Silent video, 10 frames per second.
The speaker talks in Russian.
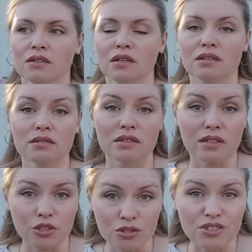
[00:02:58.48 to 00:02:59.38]
этот
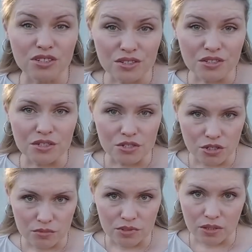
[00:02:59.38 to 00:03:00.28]
расчет делать
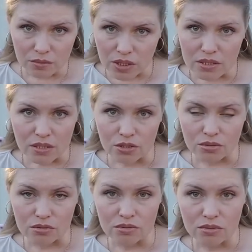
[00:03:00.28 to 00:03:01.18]
незачем, я вам так
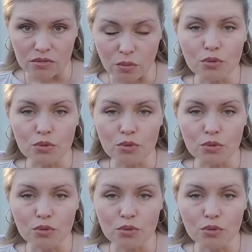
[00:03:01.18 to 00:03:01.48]
скажу. Его